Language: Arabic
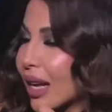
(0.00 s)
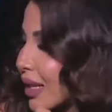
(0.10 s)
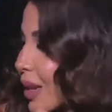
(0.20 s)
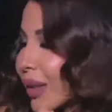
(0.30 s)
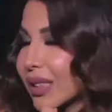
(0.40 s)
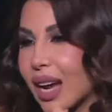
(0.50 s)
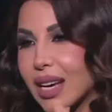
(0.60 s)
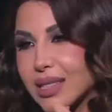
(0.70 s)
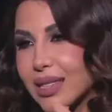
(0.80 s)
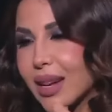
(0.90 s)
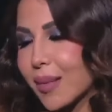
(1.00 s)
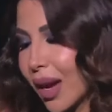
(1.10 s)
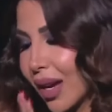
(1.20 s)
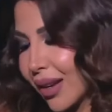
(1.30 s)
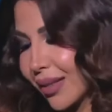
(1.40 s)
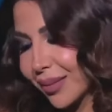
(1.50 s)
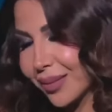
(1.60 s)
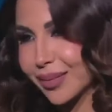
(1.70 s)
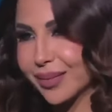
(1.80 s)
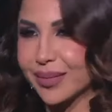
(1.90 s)
لا زي ما انت عايز انا معاك
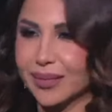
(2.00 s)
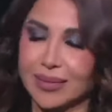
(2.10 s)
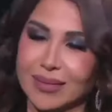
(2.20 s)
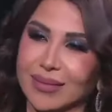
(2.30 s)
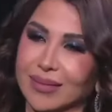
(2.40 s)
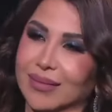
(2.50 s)
ماشي